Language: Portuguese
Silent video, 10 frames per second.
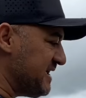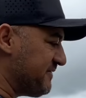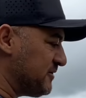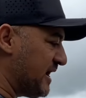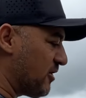vê
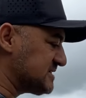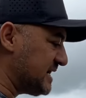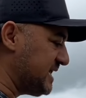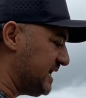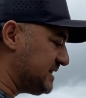um negócio
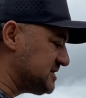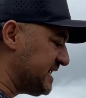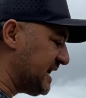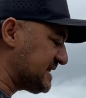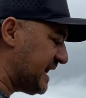aqui.
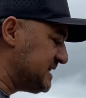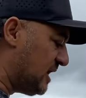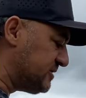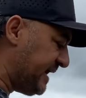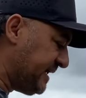Tiringa tá aí
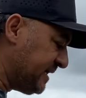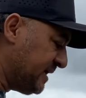não, né?